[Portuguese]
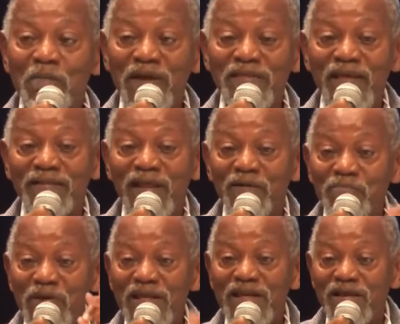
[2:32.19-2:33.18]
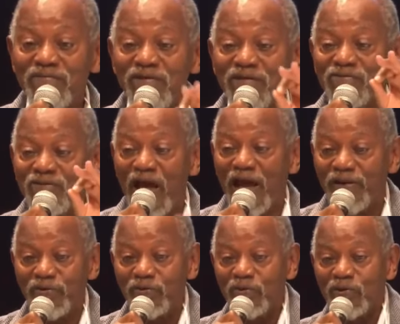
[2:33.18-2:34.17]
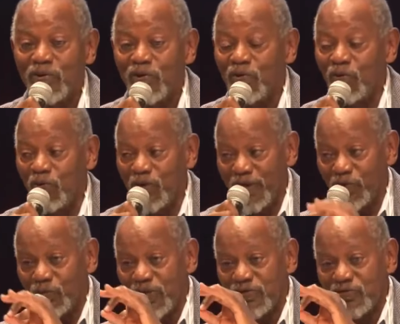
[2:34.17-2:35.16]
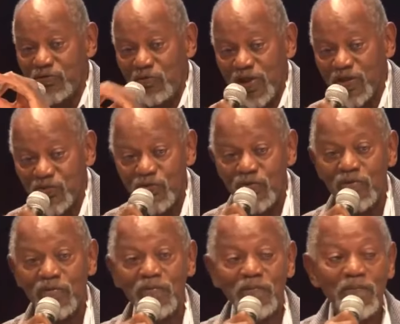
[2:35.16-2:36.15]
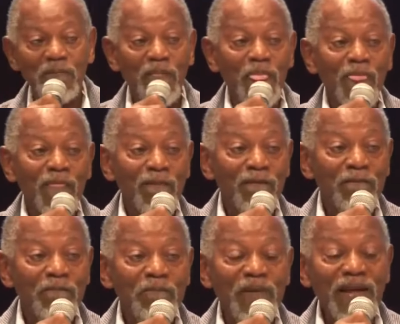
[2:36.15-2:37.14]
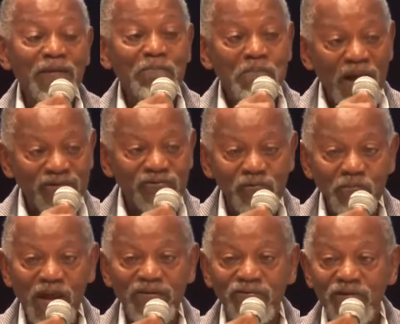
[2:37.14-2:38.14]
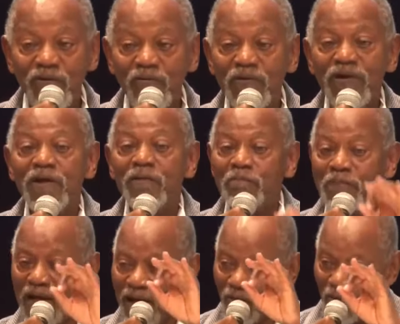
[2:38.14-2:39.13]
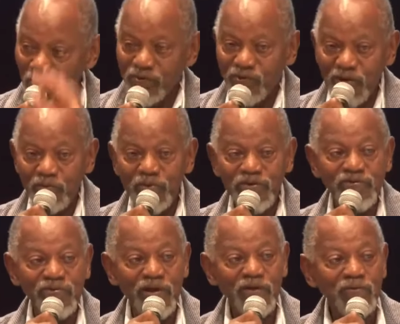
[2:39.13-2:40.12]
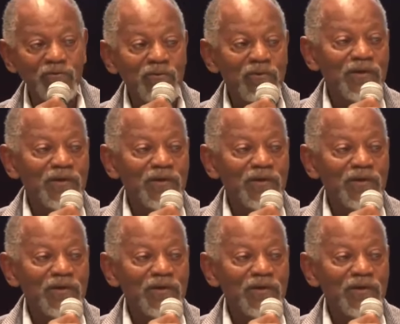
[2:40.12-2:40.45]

mas é também necessário o reconhecimento pela participação, pela contribuição